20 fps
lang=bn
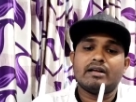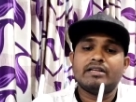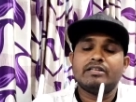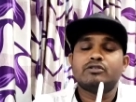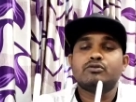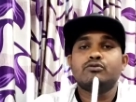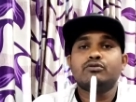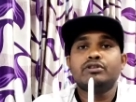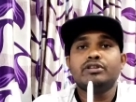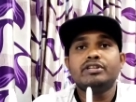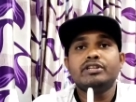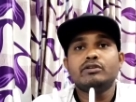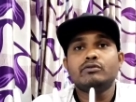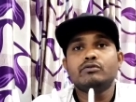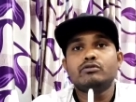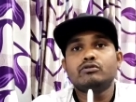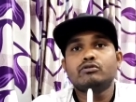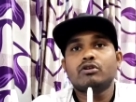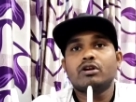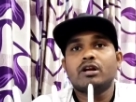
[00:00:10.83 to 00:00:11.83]
কিছুদিন
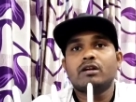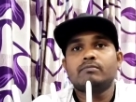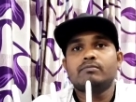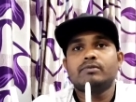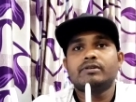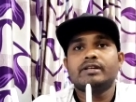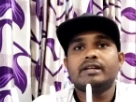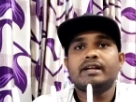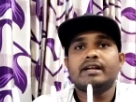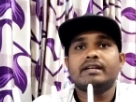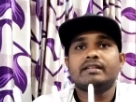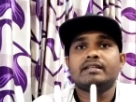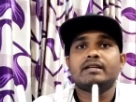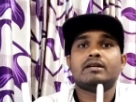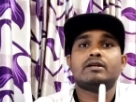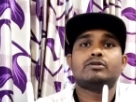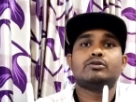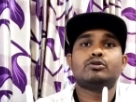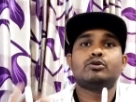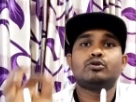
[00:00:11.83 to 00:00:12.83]
ইউজ করার পরে
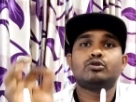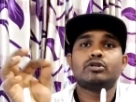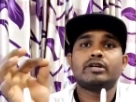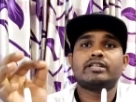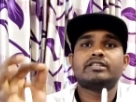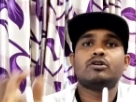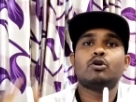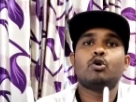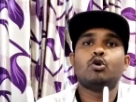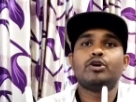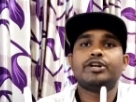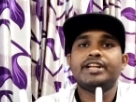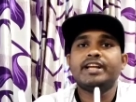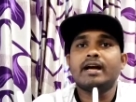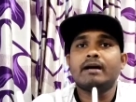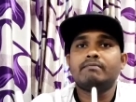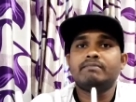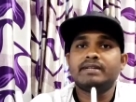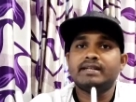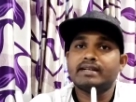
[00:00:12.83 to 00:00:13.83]
একটা ছোট্ট একটা ওটি
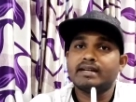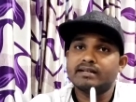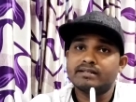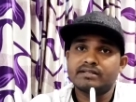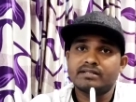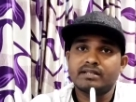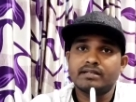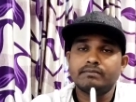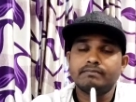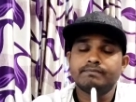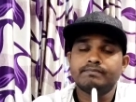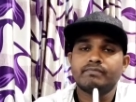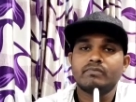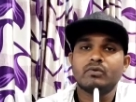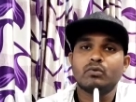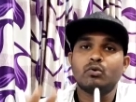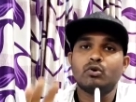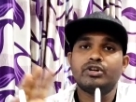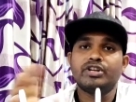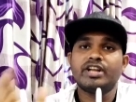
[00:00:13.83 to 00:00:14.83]
আপডেট আসছে
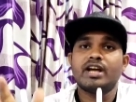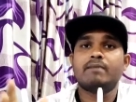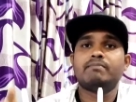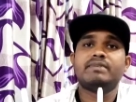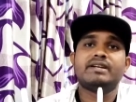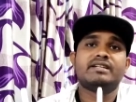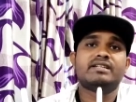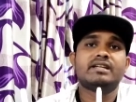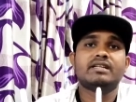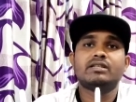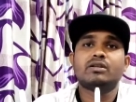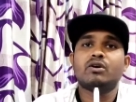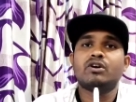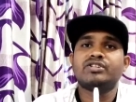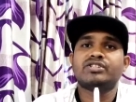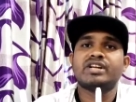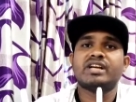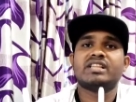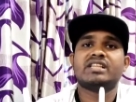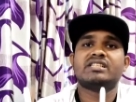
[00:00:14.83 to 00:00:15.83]
ওটি আপডেটটা
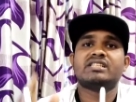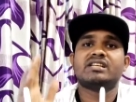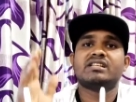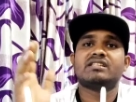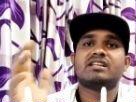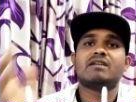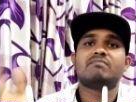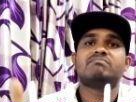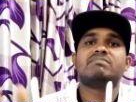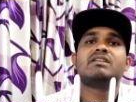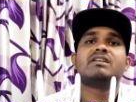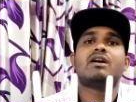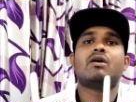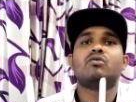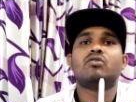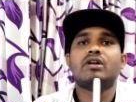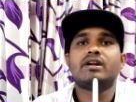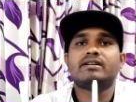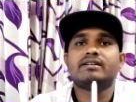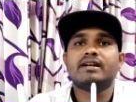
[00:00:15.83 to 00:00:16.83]
দেওয়ার সাথে সাথে আপনার
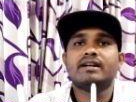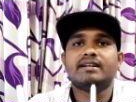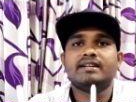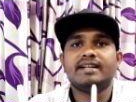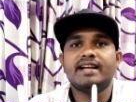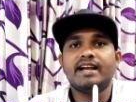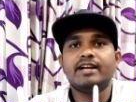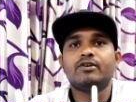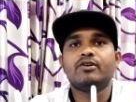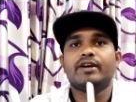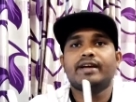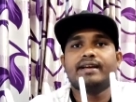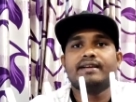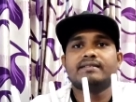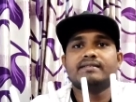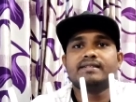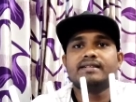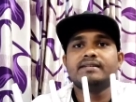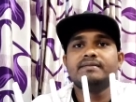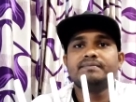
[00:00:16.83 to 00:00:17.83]
রাউটারটা ডেট হয়ে
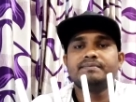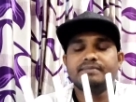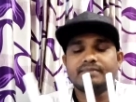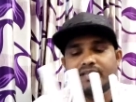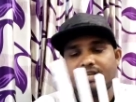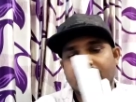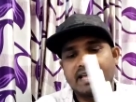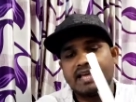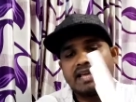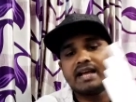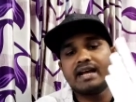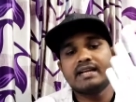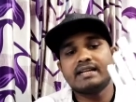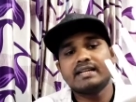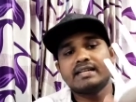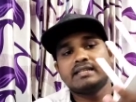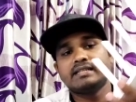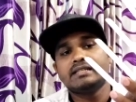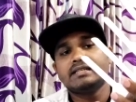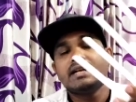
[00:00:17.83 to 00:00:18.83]
গেছে
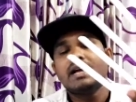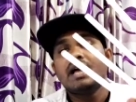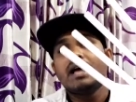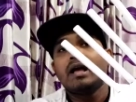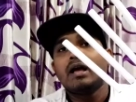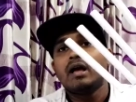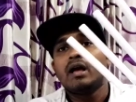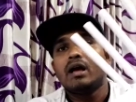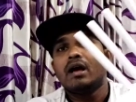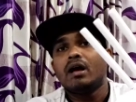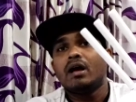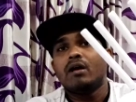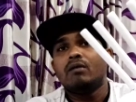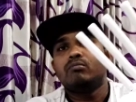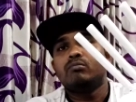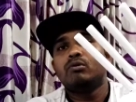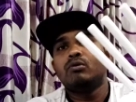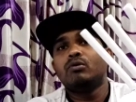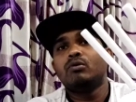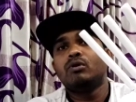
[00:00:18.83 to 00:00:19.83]
এখানের
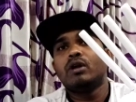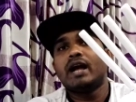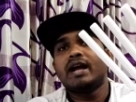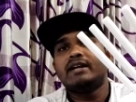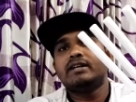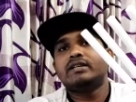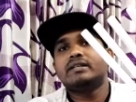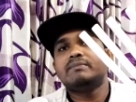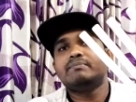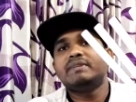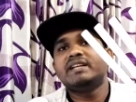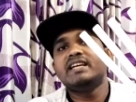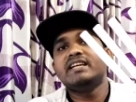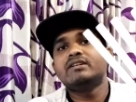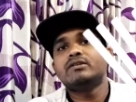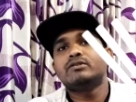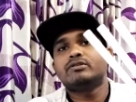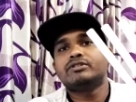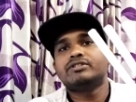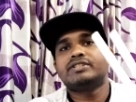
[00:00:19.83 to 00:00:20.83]
ব্লু লাইট
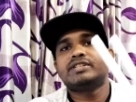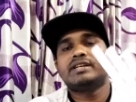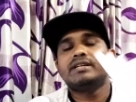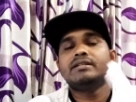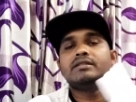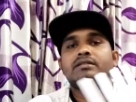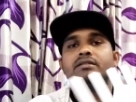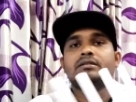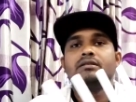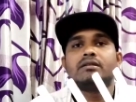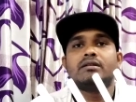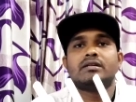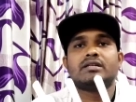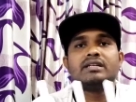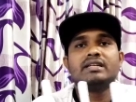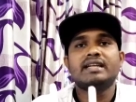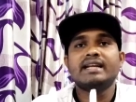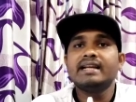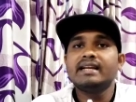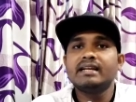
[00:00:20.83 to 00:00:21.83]
ব্লিঙ্ক করছে
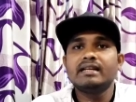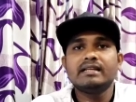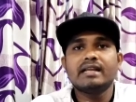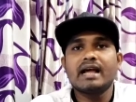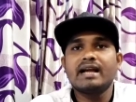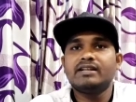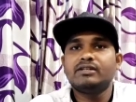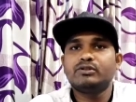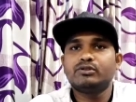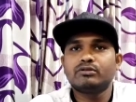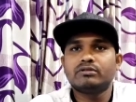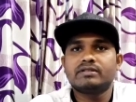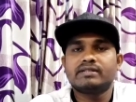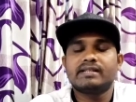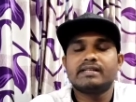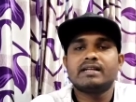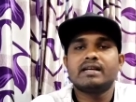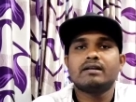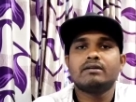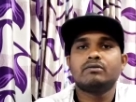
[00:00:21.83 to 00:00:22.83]
গ্রিন লাইট
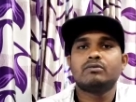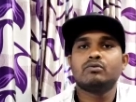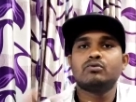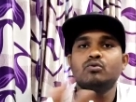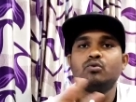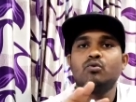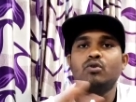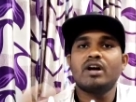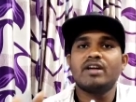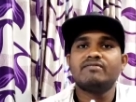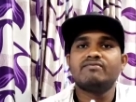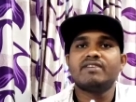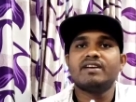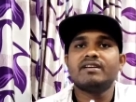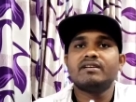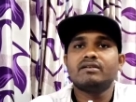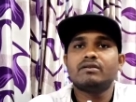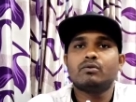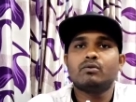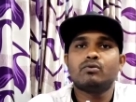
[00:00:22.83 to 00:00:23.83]
জ্বলছে না কোনো
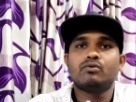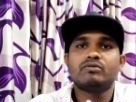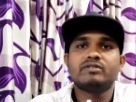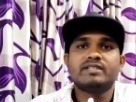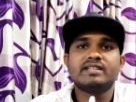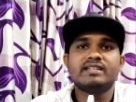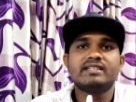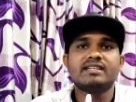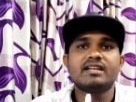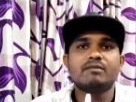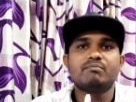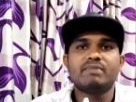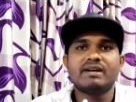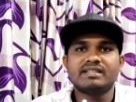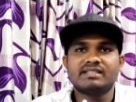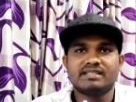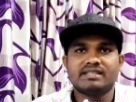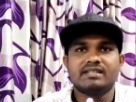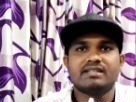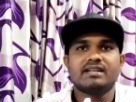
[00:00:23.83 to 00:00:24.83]
ওয়াইফাই কোনো সিগন্যাল
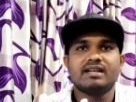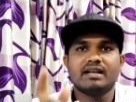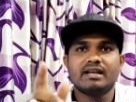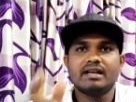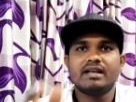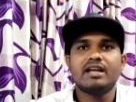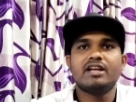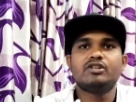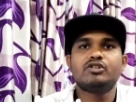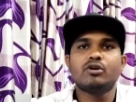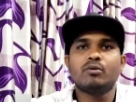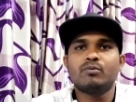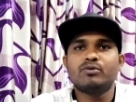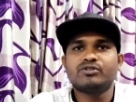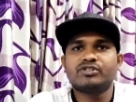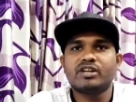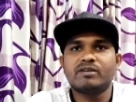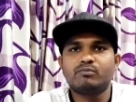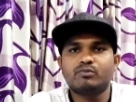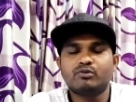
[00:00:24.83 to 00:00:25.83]
পাচ্ছেন না এই
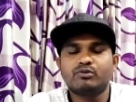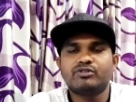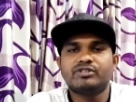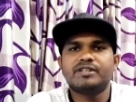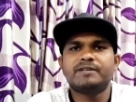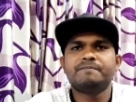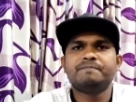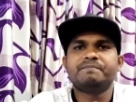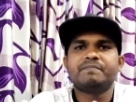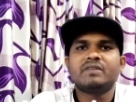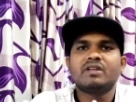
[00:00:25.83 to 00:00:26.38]
সমস্যায় ভুগছেন